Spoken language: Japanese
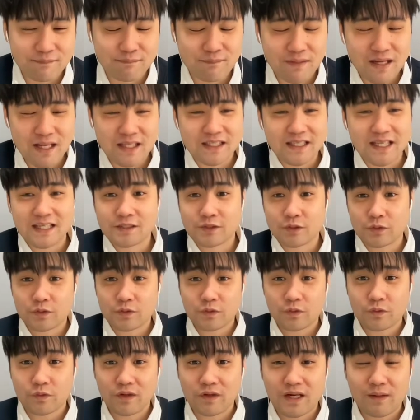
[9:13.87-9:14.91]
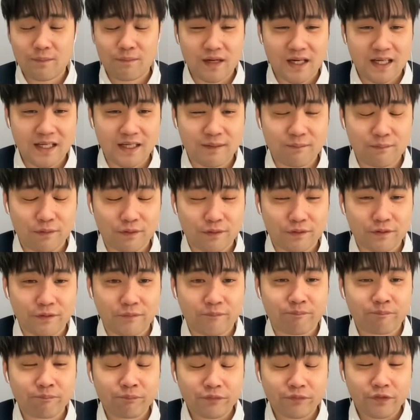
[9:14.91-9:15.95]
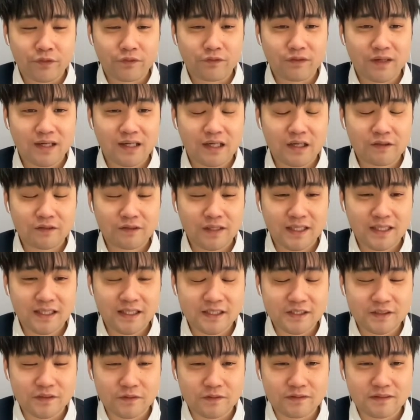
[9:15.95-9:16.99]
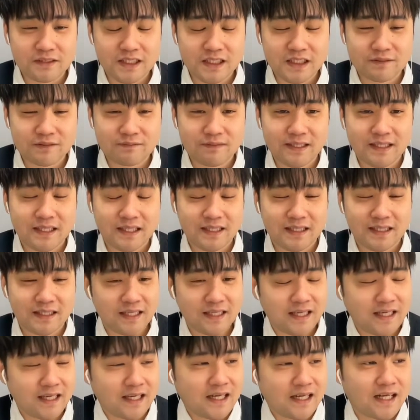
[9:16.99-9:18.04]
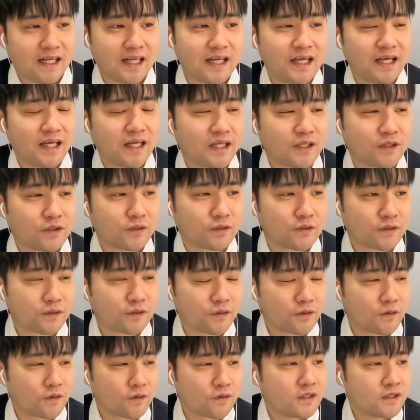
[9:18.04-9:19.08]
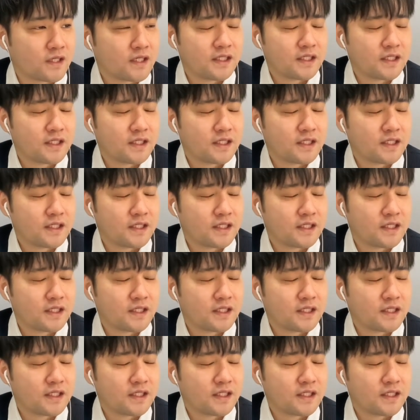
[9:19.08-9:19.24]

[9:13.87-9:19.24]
まあね、ジョジョコラボがね、僕、このアカウントはね、非属性縛りなんで、えー、っと、